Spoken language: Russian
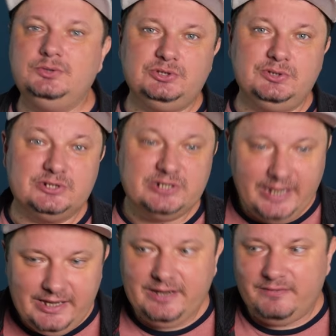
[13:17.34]
ну что ж,
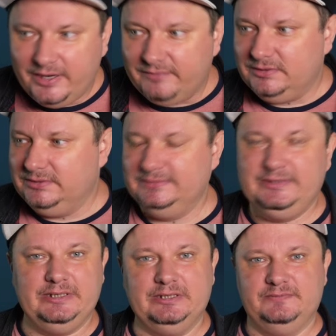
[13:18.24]
как говаривал
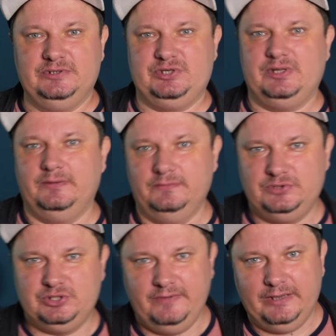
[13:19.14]
Даниил
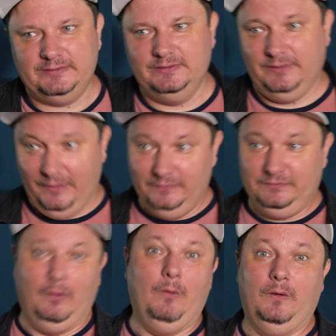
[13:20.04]
Вячеславович Квят,
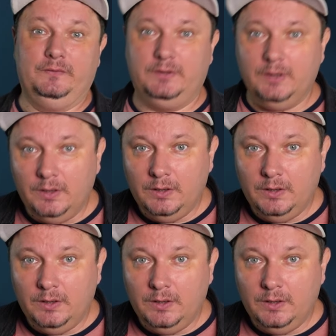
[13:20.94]
это гонки.